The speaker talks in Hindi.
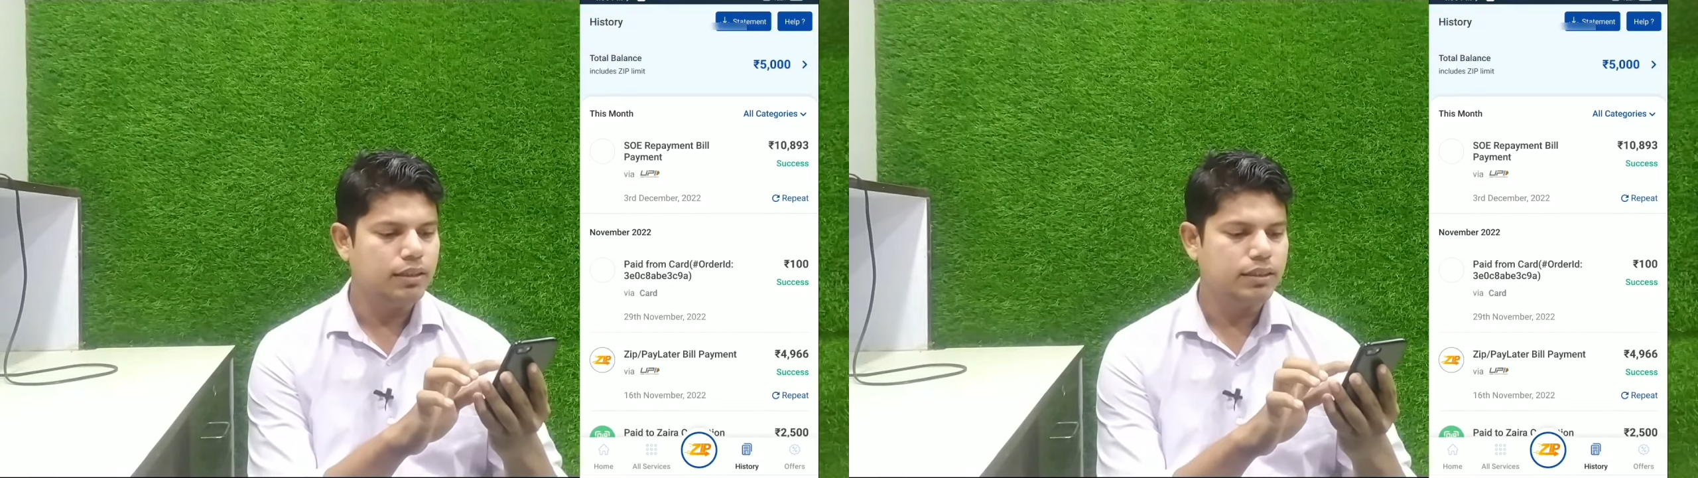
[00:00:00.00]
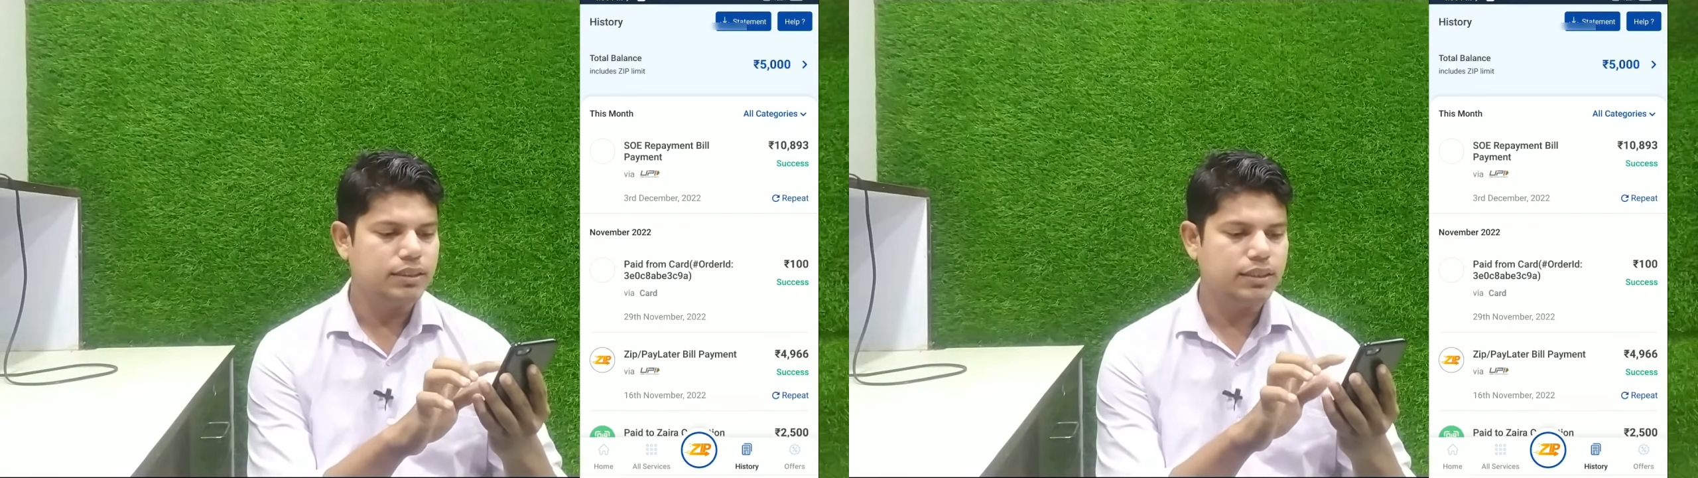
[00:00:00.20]

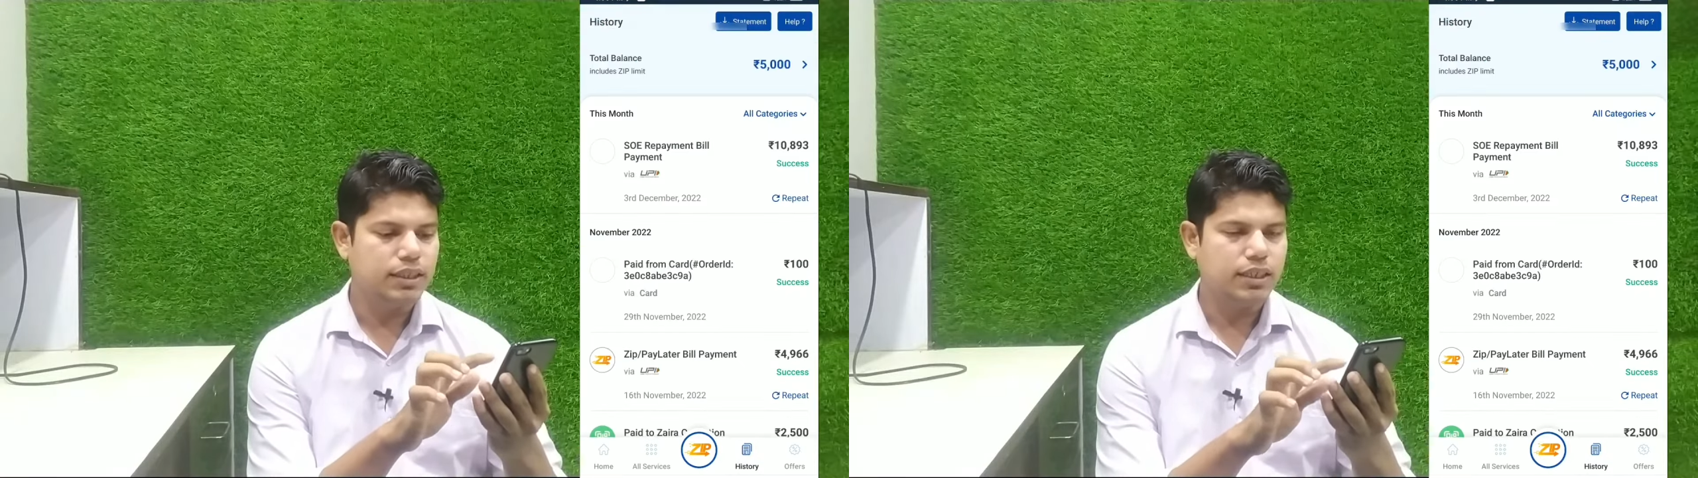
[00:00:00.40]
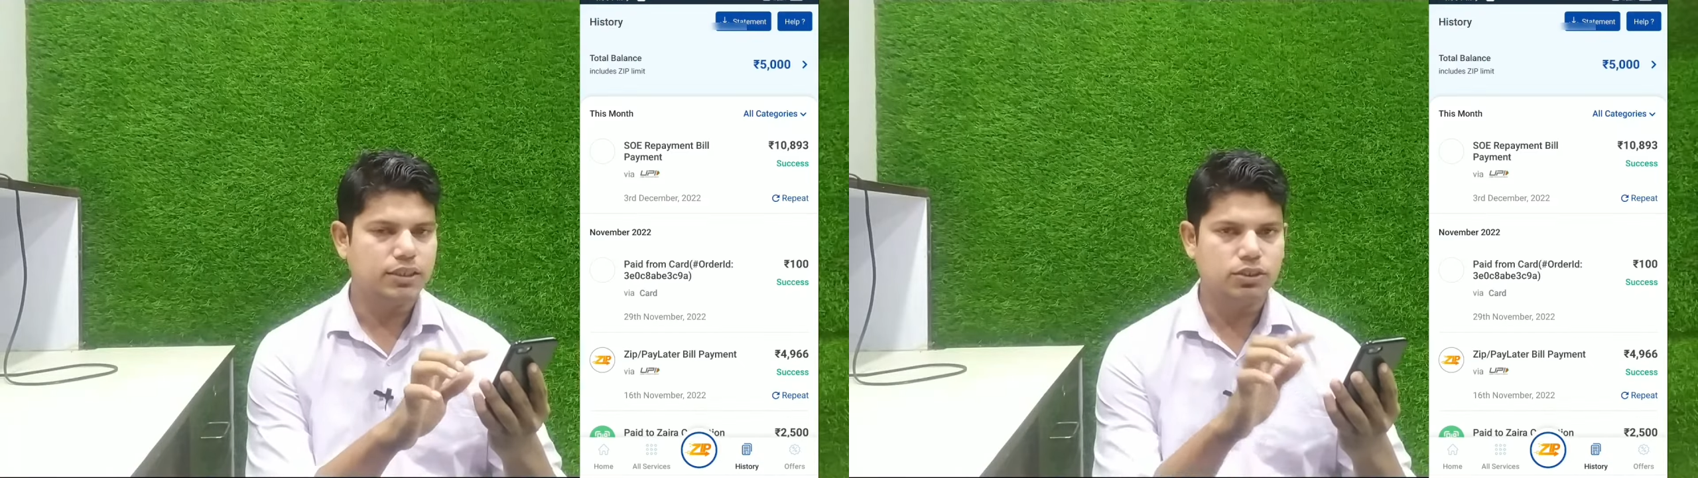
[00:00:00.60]
दस
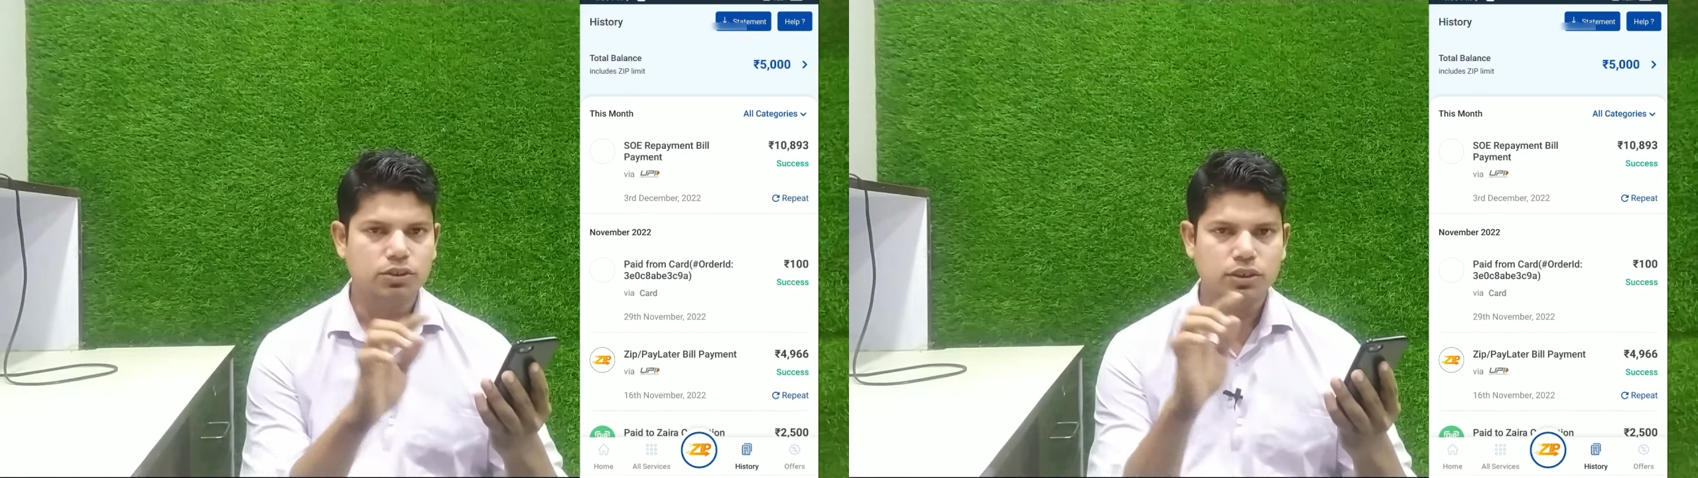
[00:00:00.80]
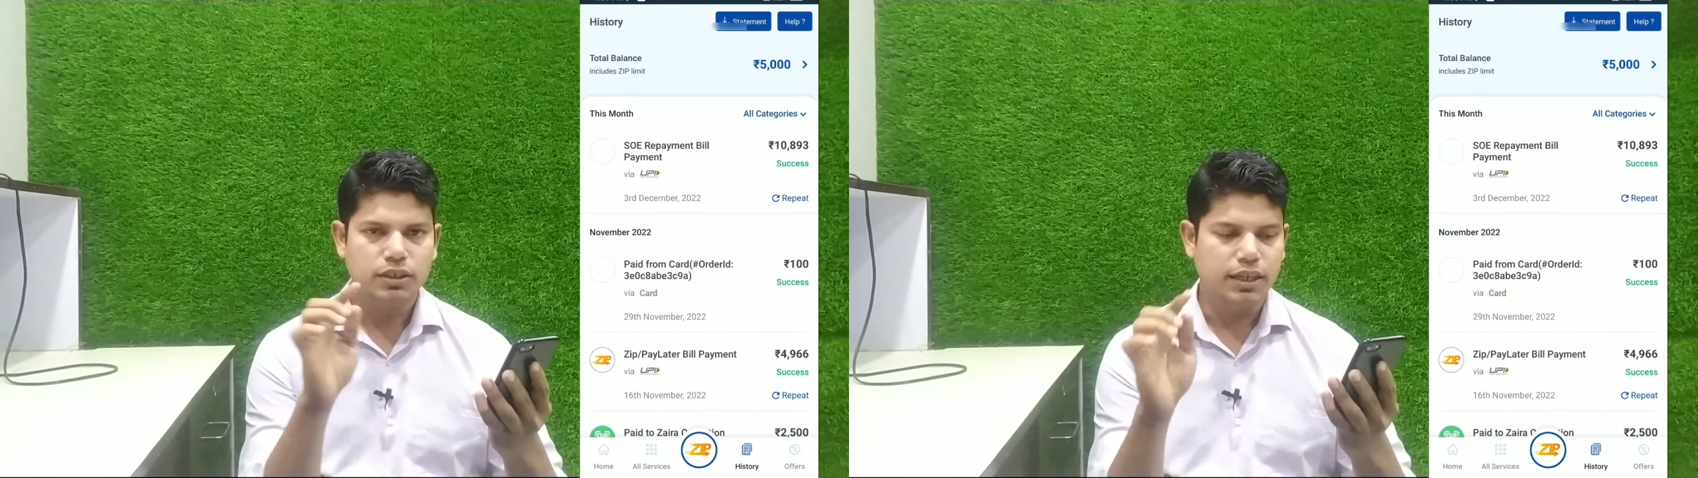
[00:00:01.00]
हज़ार आठ सौ
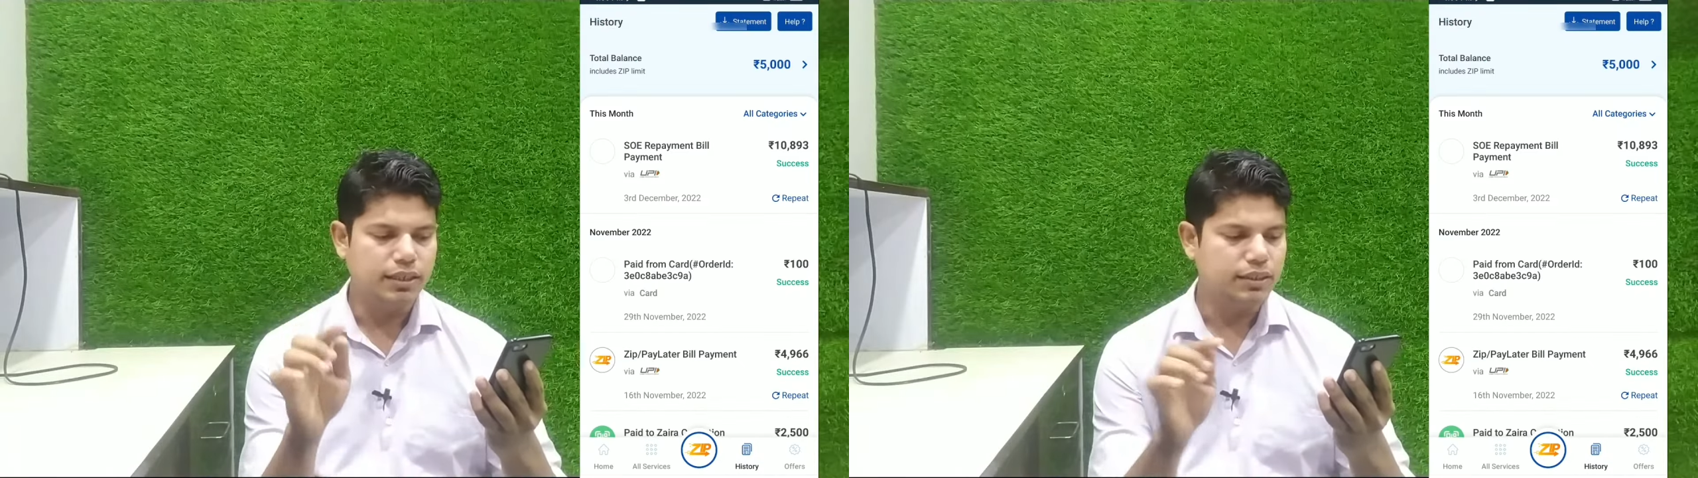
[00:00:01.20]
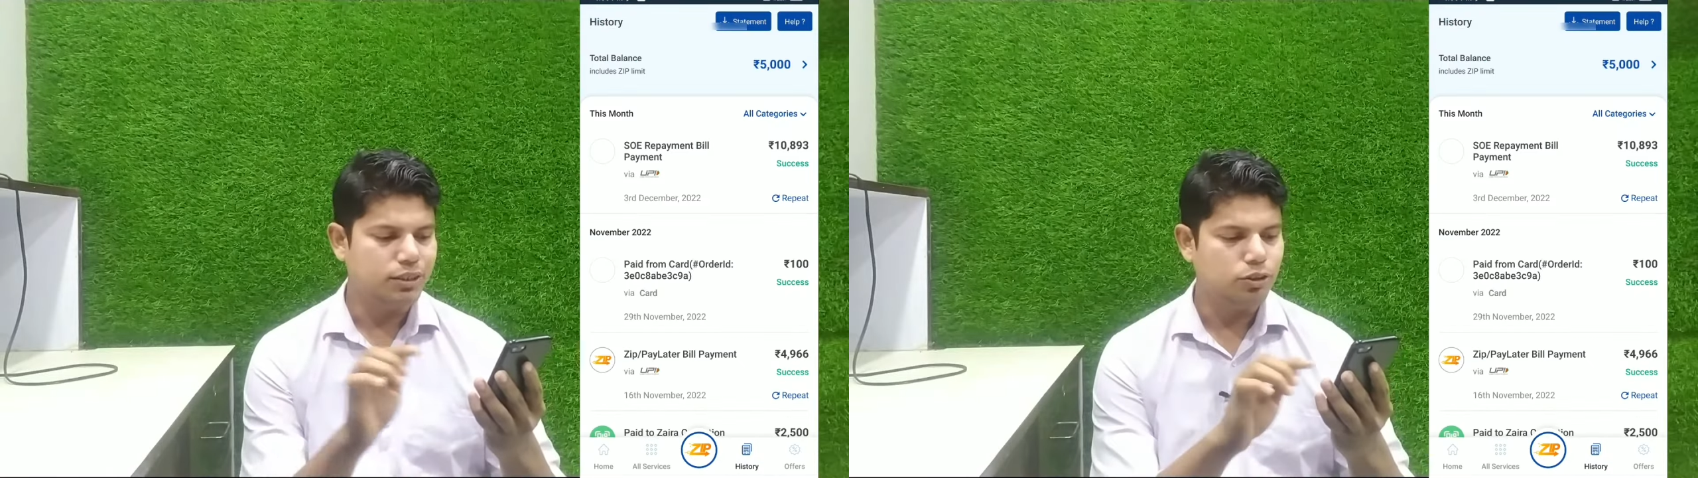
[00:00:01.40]

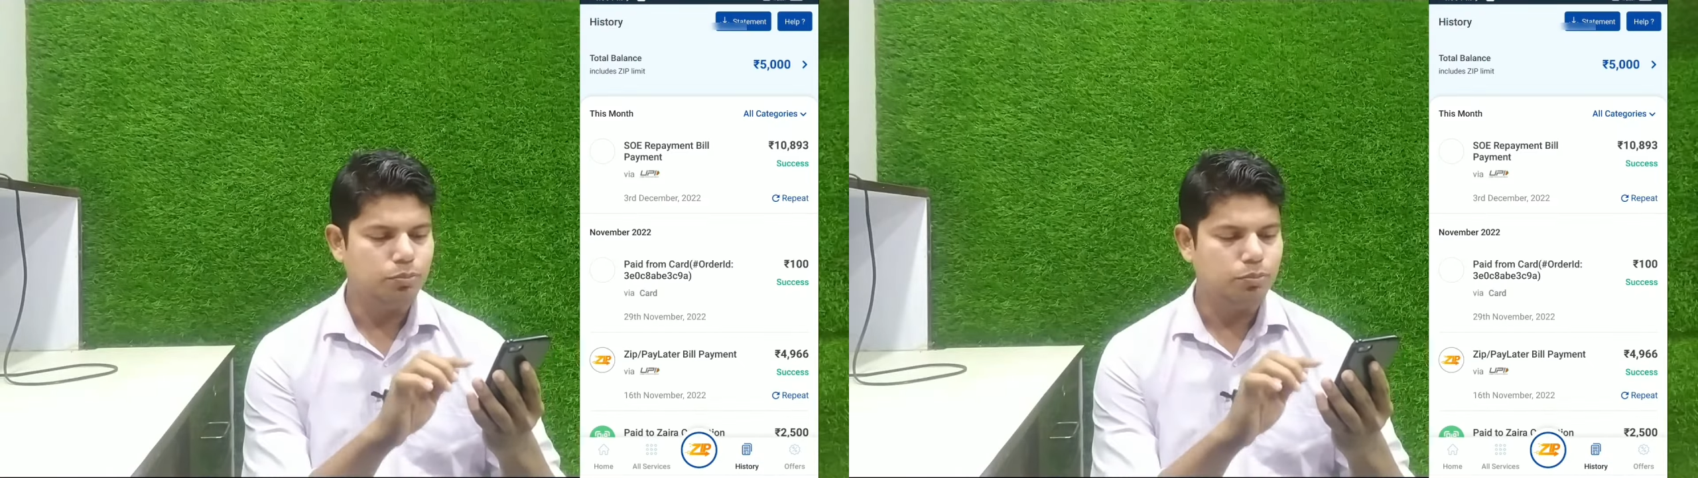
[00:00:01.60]
नाइन्टी थ्री